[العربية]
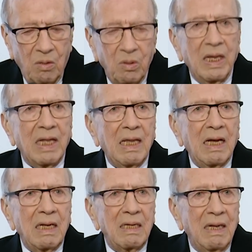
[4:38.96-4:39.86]

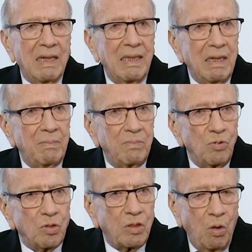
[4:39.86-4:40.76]
ولهذا هذه
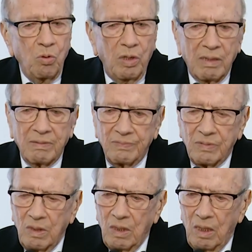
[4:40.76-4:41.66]
نقطة أولى
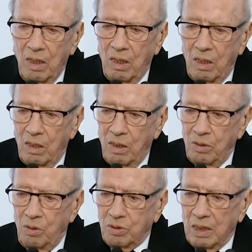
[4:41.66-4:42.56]

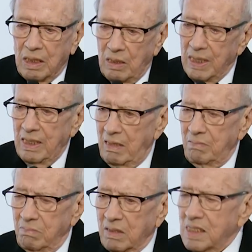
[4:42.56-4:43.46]
النقطة هذه
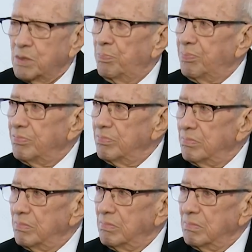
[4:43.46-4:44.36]
كسب
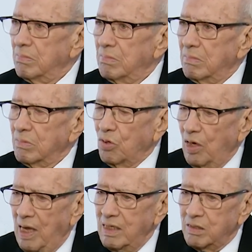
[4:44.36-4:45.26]
كل
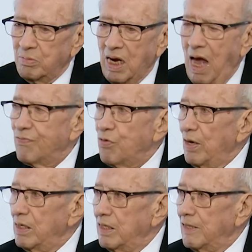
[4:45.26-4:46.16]
حال يلزمنا نحافظوا
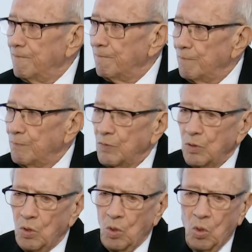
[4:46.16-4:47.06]
عليه
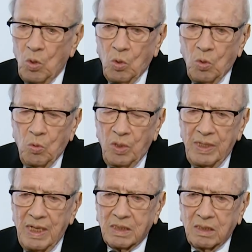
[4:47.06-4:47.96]

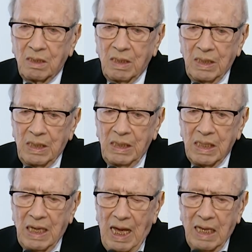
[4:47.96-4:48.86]
والناس اللي
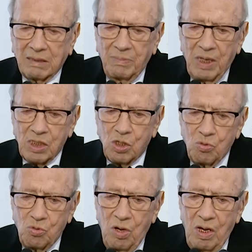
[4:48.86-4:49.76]
ضحات من
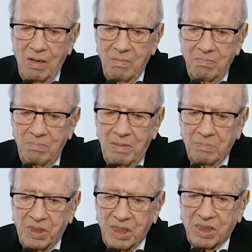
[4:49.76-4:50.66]
أجله ما
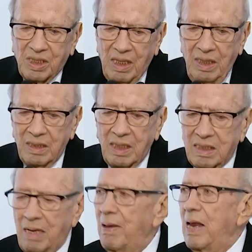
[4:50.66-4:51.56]
مشاش في
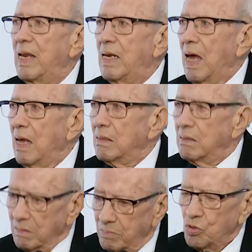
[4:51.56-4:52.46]
سباه لا لا
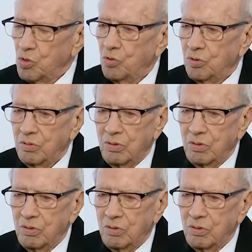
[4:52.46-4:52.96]
موجود